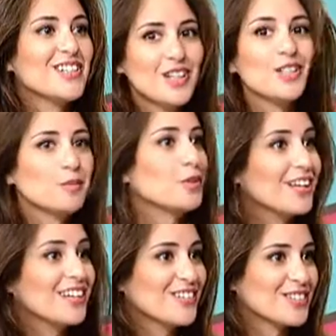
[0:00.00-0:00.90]
لانتي برو
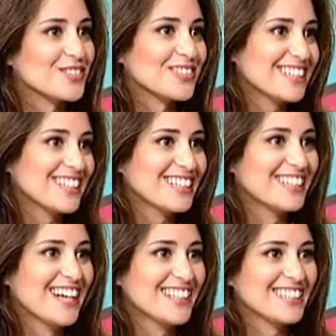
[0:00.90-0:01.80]
ايه مظبوط اوكي
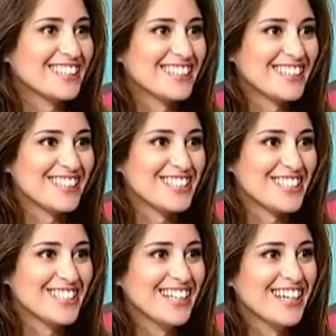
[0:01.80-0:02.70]
آه، عدسات تدريجيه